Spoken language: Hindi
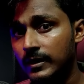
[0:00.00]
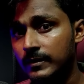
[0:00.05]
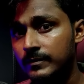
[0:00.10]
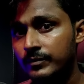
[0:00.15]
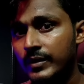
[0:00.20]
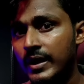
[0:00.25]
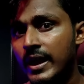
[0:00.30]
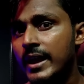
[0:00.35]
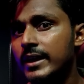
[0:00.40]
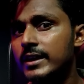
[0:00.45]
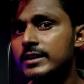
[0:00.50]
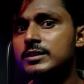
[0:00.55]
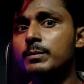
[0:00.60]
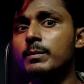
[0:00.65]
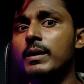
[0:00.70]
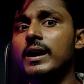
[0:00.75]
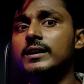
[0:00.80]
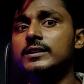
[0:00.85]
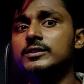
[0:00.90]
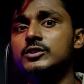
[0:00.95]
था इस
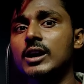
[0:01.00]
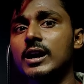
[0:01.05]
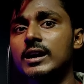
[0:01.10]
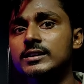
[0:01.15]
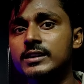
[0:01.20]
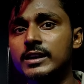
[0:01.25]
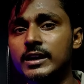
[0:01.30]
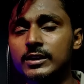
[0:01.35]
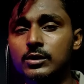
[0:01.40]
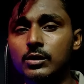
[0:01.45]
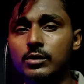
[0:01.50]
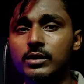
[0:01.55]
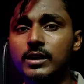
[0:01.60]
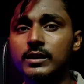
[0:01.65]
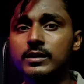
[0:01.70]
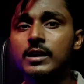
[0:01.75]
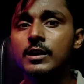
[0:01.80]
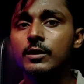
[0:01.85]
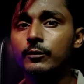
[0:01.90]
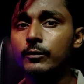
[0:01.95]
बार जांच के
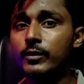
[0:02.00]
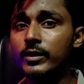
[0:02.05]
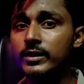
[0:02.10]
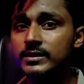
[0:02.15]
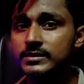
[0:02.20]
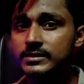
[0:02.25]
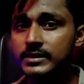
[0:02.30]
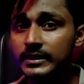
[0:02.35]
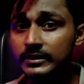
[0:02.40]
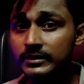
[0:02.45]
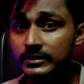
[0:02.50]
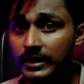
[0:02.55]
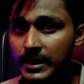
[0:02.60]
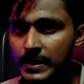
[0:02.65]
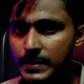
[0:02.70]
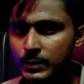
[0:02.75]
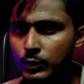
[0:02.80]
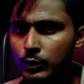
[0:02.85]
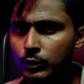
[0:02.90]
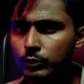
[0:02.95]
दौरान फॉरेंसिक
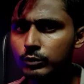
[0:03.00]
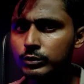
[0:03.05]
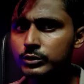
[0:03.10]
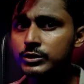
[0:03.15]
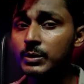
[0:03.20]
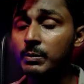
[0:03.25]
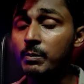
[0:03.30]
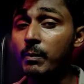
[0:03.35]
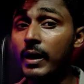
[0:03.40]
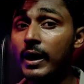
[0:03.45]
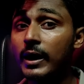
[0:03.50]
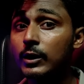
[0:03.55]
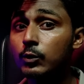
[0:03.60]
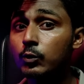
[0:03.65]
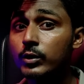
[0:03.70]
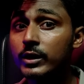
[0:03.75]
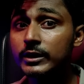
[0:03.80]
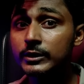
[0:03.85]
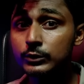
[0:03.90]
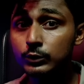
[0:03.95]
टीम को कुछ
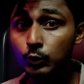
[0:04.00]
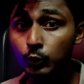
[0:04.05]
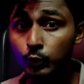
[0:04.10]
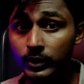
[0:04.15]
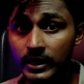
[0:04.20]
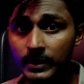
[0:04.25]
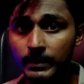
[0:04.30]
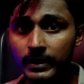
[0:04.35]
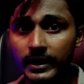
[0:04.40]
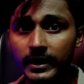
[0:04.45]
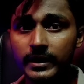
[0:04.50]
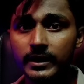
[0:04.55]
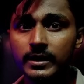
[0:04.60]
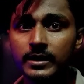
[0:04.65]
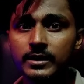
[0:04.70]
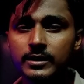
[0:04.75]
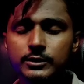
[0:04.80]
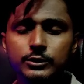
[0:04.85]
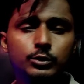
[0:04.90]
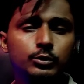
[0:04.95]
बालों के टुकड़े मिले
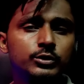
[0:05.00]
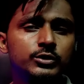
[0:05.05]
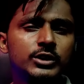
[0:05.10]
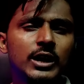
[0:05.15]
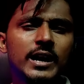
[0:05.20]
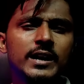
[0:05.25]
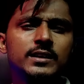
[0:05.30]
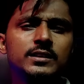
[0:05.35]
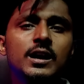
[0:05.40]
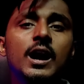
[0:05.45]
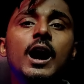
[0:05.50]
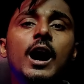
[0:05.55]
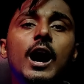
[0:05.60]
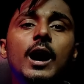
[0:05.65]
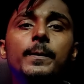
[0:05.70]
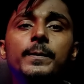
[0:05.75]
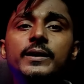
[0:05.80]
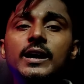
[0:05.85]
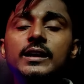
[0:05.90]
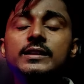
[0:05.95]
जो शायद
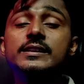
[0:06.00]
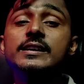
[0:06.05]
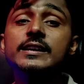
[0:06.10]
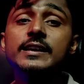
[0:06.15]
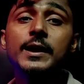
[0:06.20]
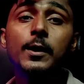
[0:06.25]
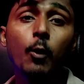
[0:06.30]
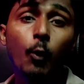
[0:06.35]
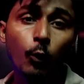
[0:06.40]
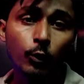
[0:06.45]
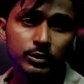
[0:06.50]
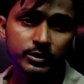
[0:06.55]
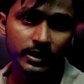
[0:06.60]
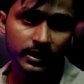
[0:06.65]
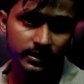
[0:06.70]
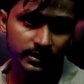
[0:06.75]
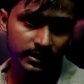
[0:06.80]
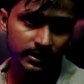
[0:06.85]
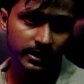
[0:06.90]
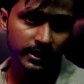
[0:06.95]
अपराधी के हो
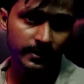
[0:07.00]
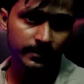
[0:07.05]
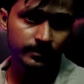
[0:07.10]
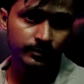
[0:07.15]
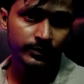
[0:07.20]
सकते थे